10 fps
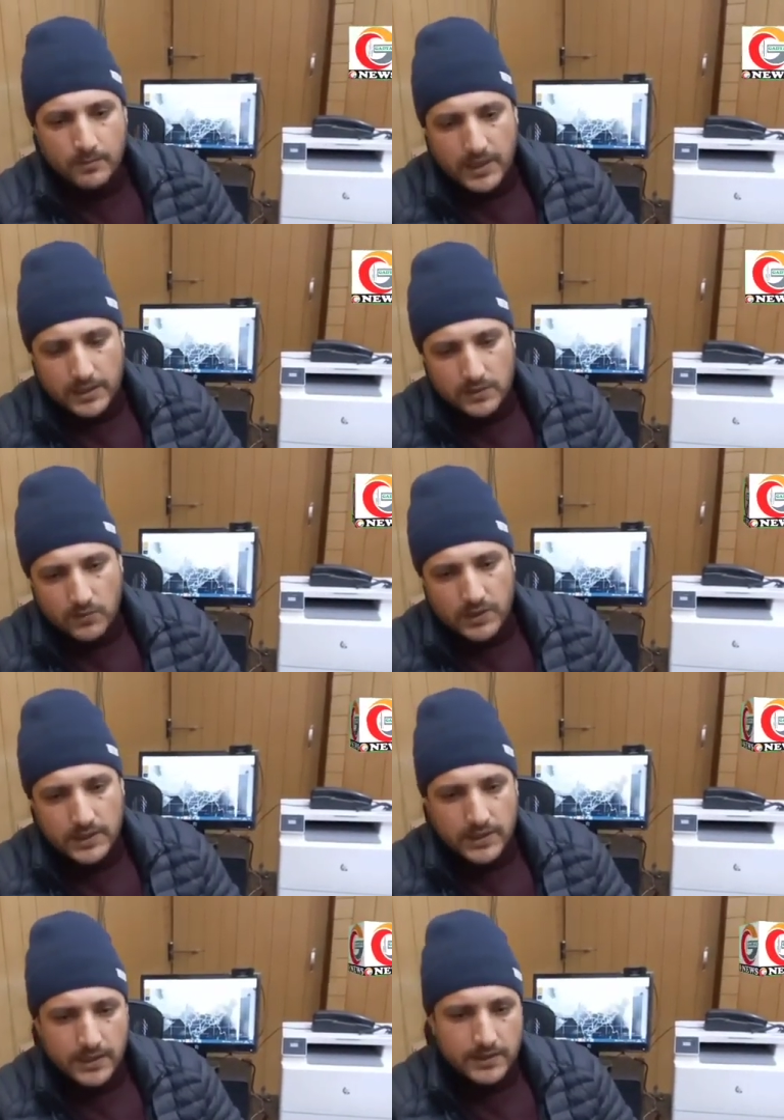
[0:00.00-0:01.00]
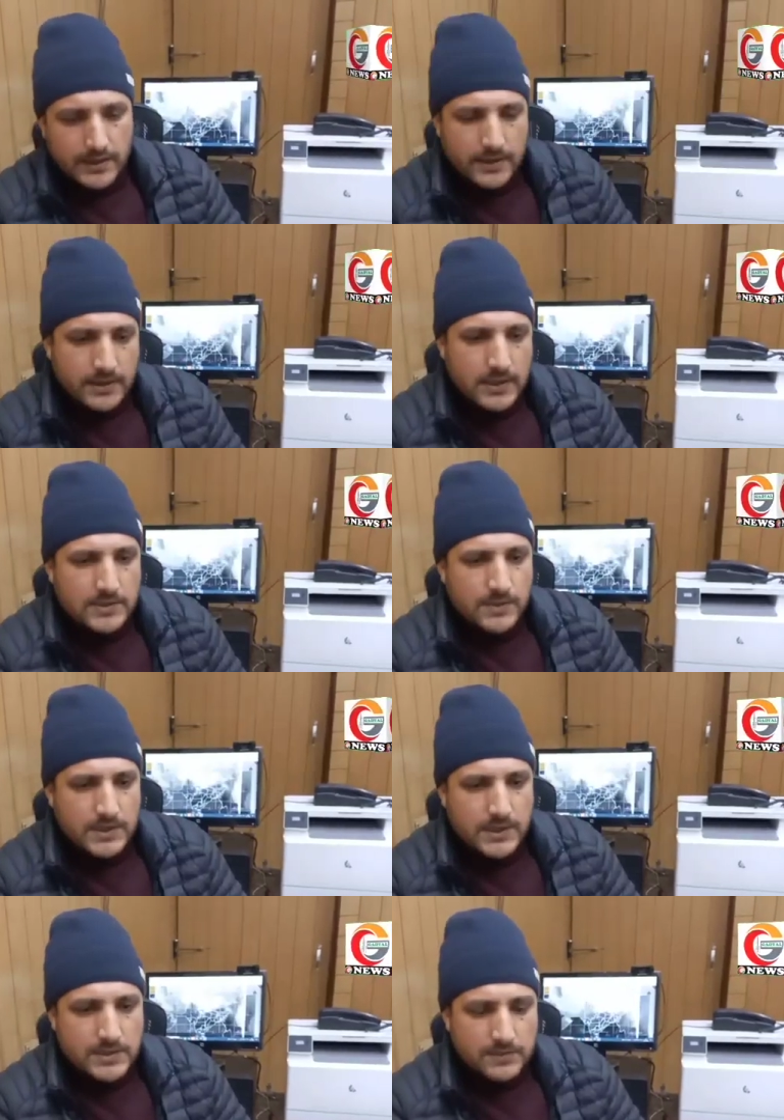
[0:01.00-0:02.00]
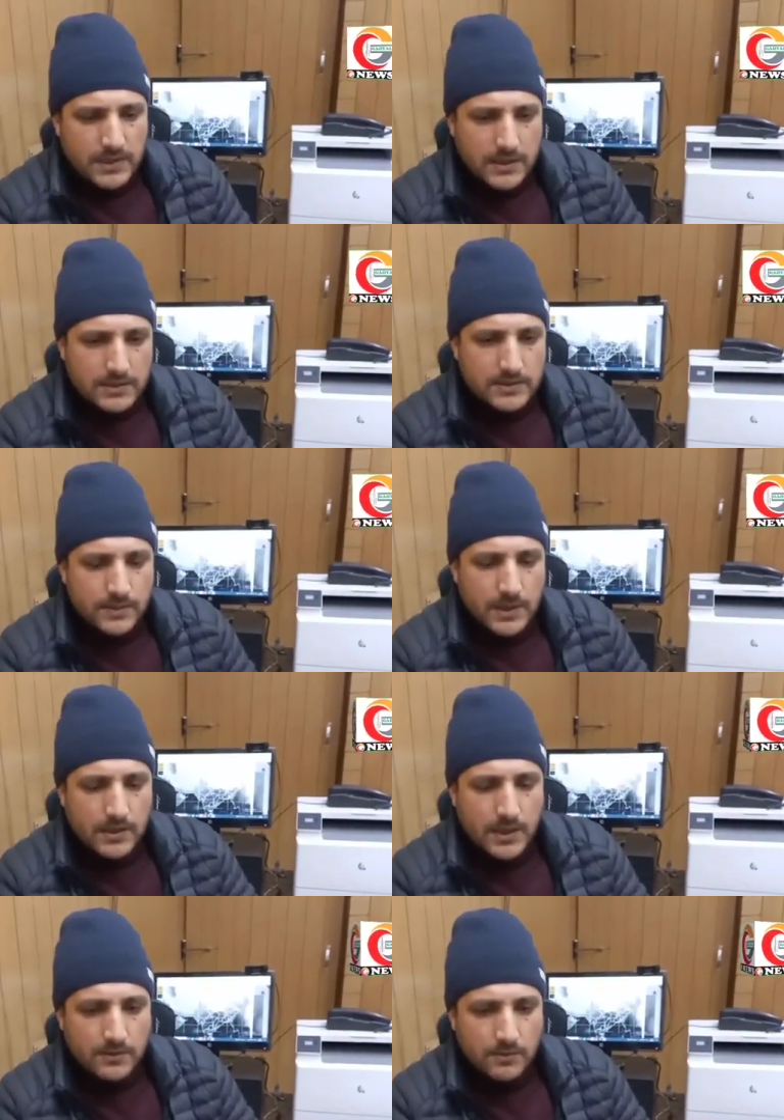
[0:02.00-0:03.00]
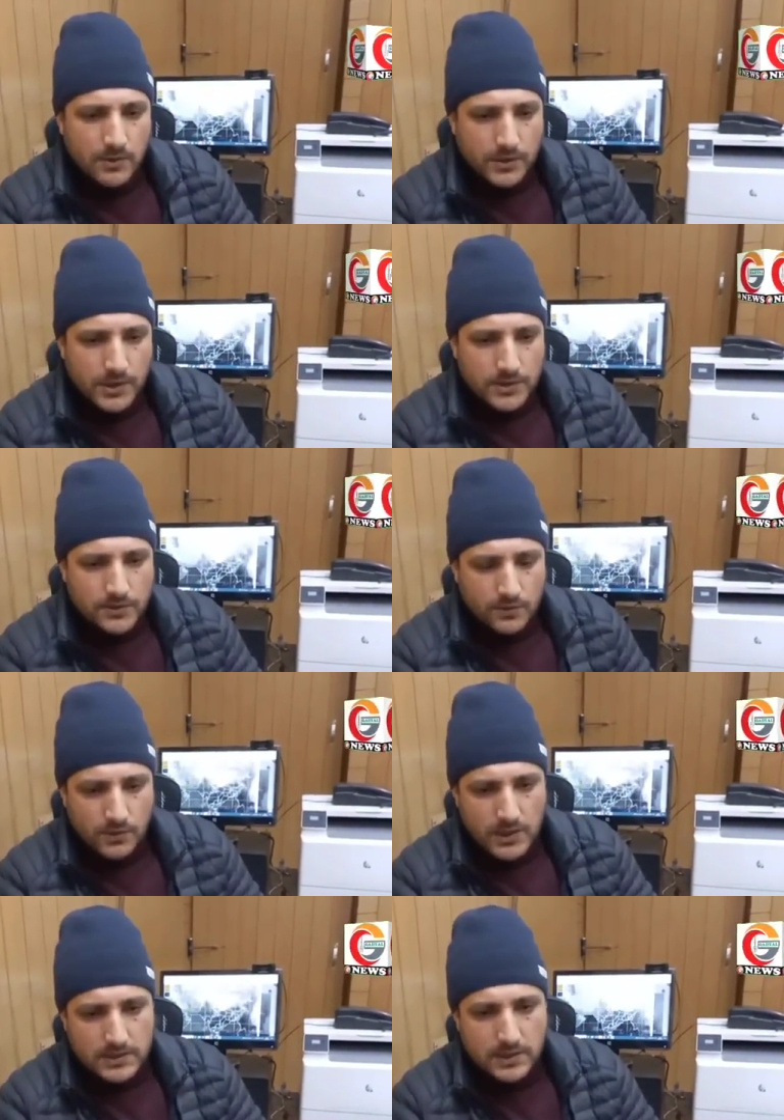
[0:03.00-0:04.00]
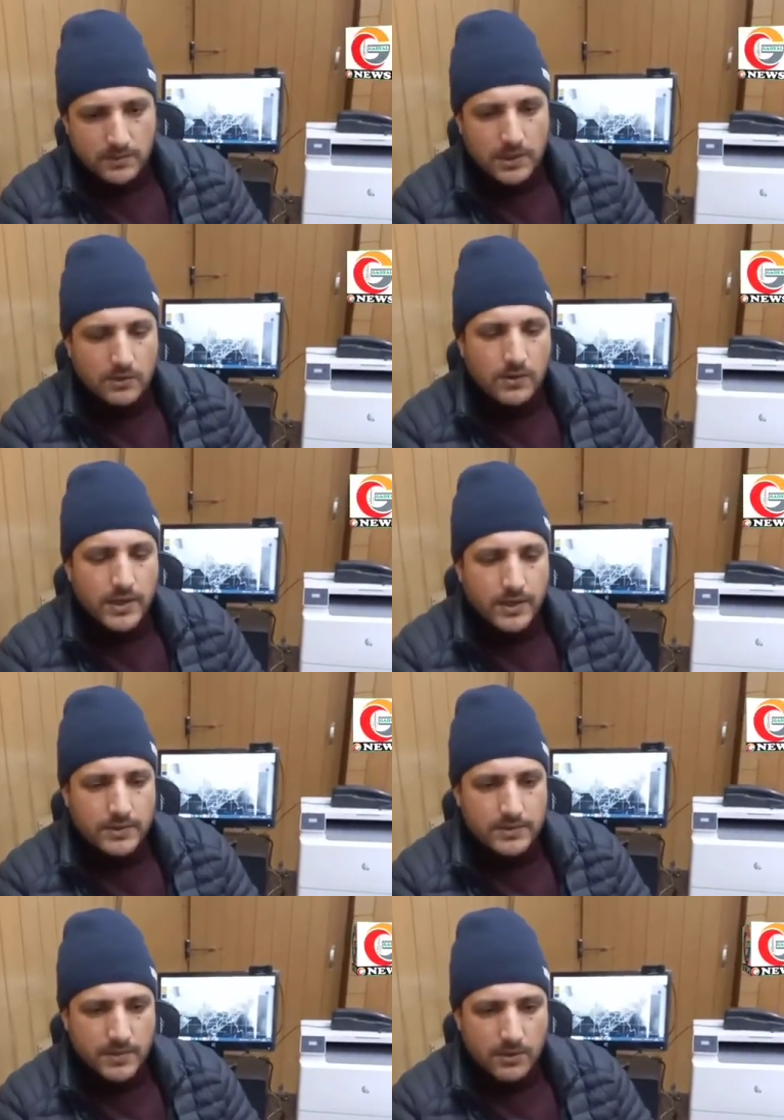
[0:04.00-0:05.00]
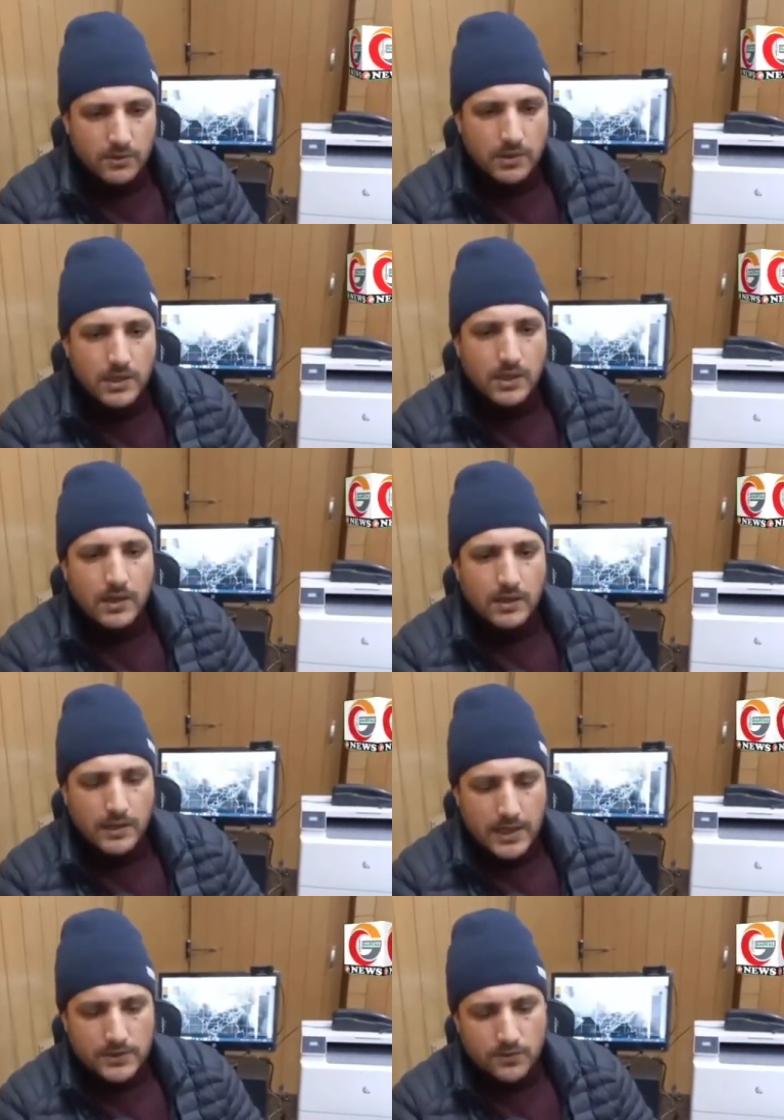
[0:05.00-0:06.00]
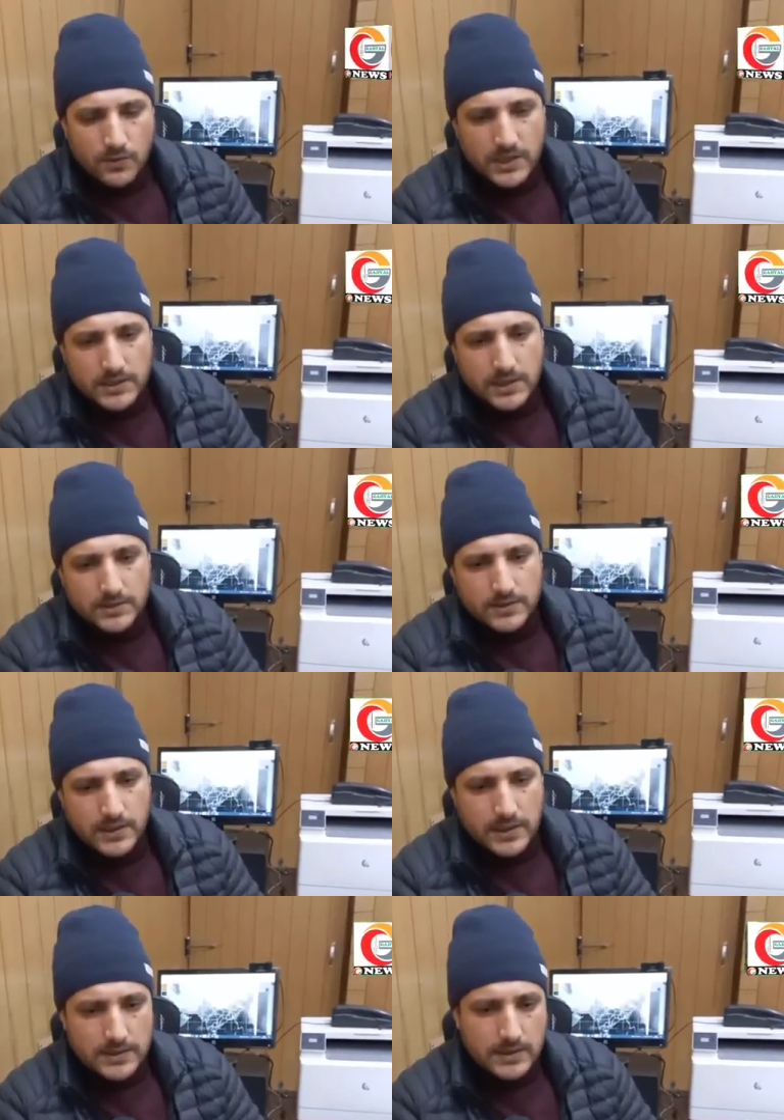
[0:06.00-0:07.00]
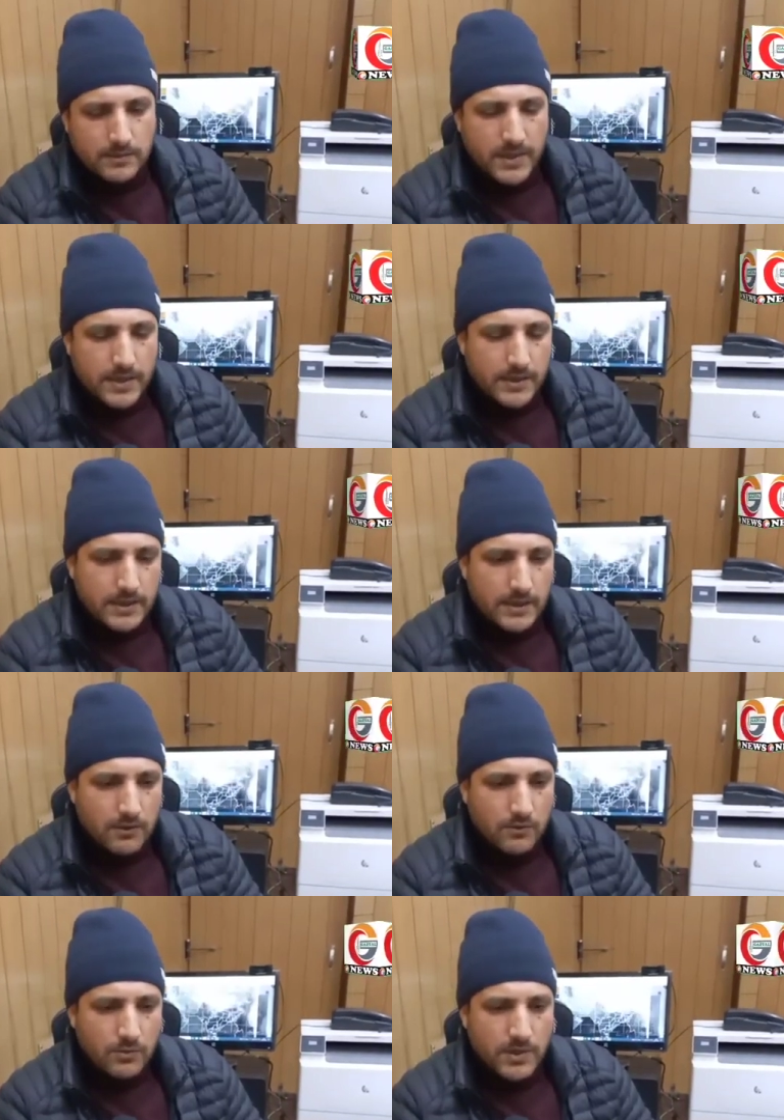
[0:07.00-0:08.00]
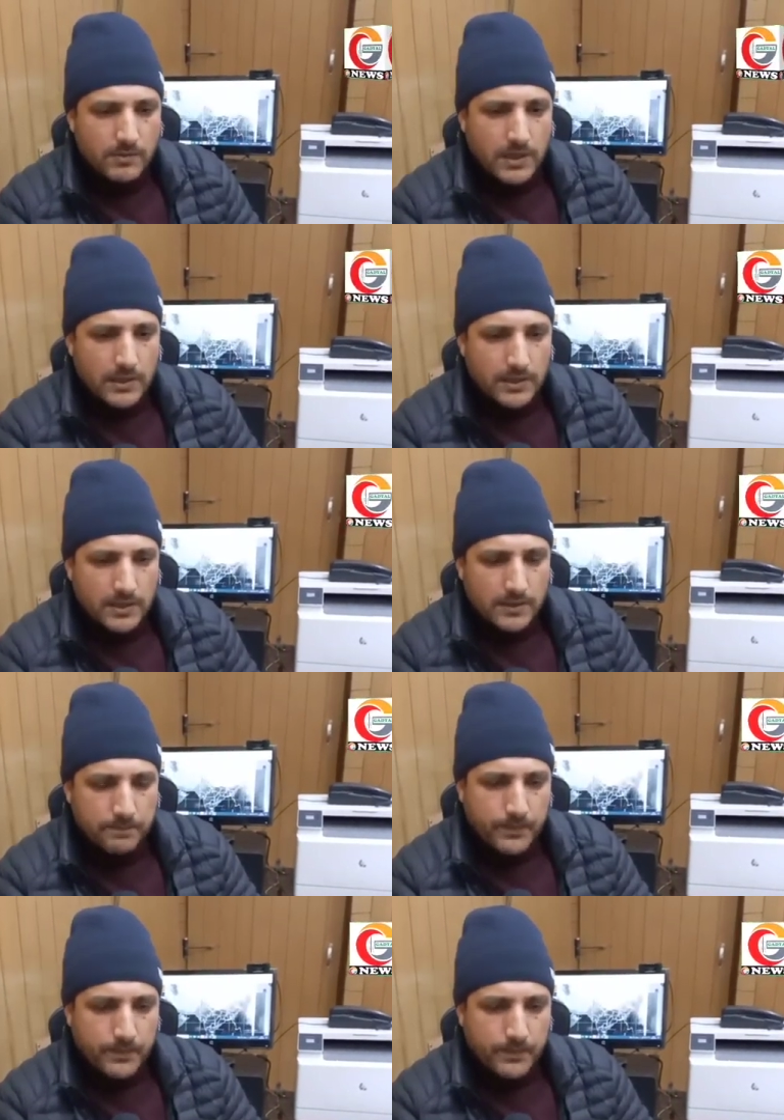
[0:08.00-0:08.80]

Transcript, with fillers: बाकी ट्वेंटी नाइन थर्टियथ के आसपास एक स्पेल है जिसमें लाइट टू मॉडरेट स्नो खासकर मिडल और हायर इसमें और लाइट स्नो के चांसेस हैं खासकर मैदानी इलाकों में बाकी